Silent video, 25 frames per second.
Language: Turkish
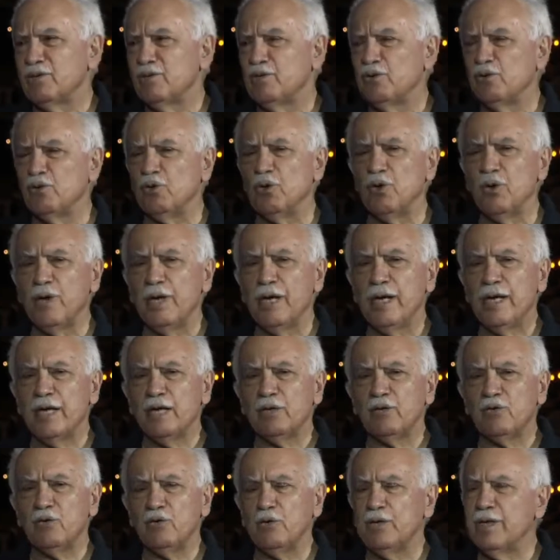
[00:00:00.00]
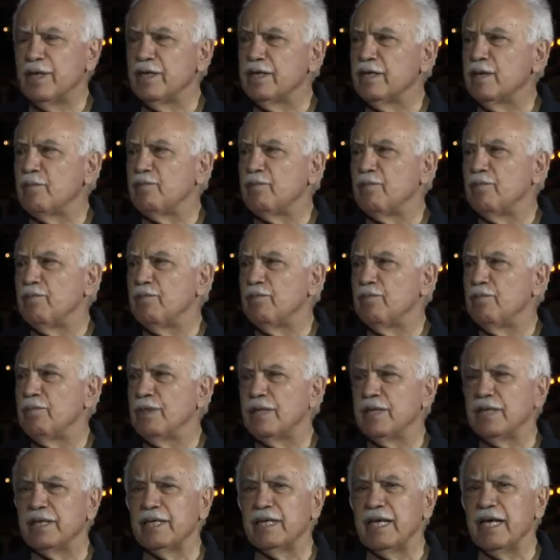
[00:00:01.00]
Çünkü Türkiye'de
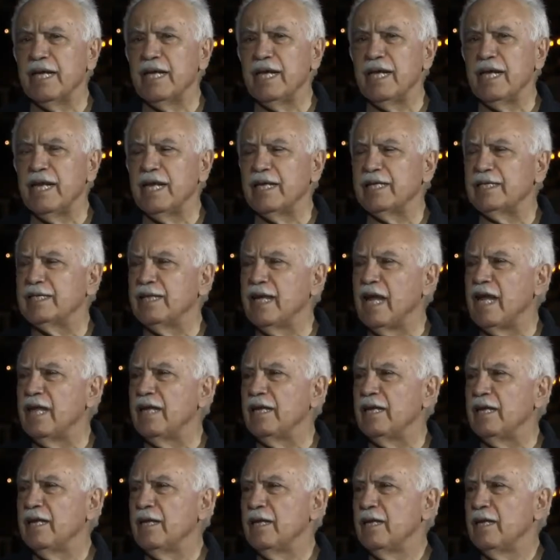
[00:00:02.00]
bakın geleneksel